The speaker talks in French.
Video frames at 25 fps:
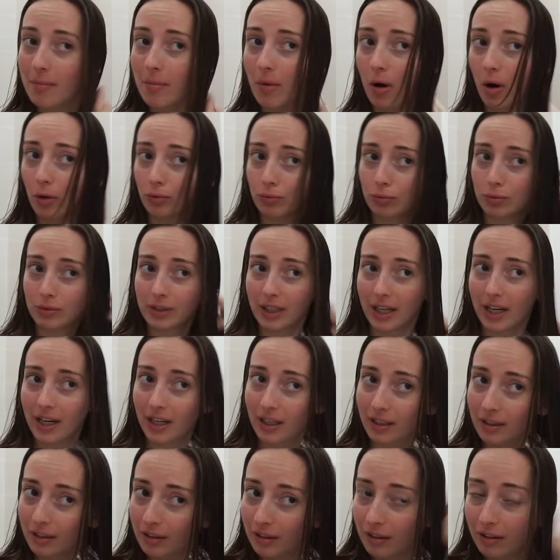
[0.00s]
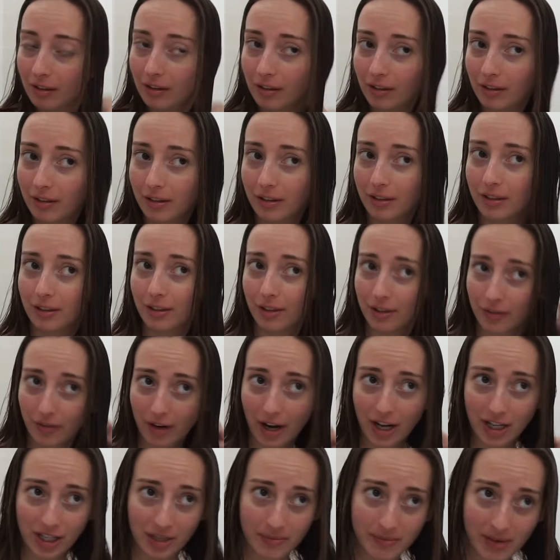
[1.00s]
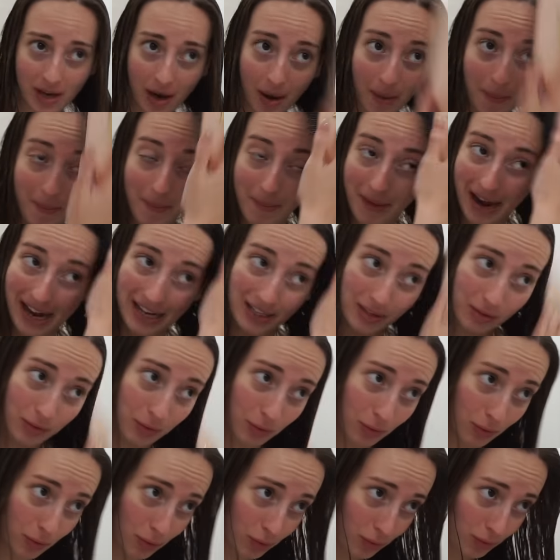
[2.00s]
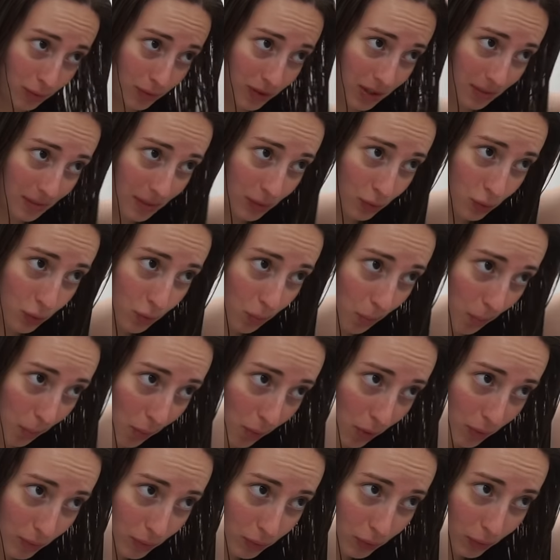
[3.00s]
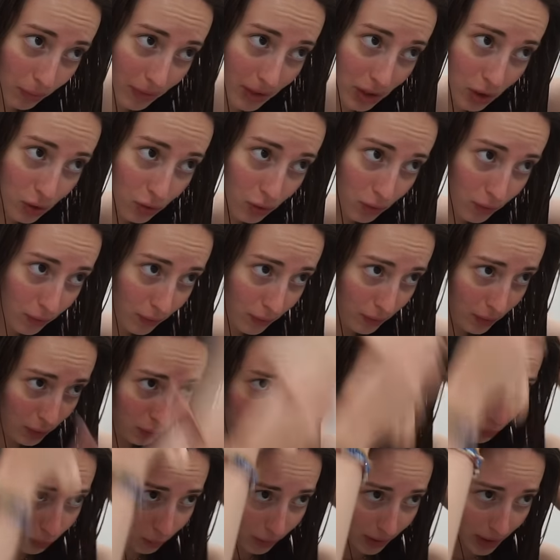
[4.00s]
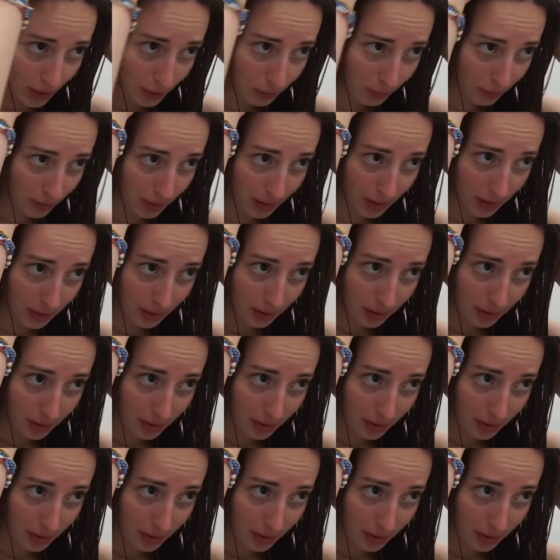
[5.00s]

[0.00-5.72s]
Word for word: En tout cas, euh, voilà, j'ai mis un masque de ouf, j'ai mis du baume sur mes cheveux et tout toute la journée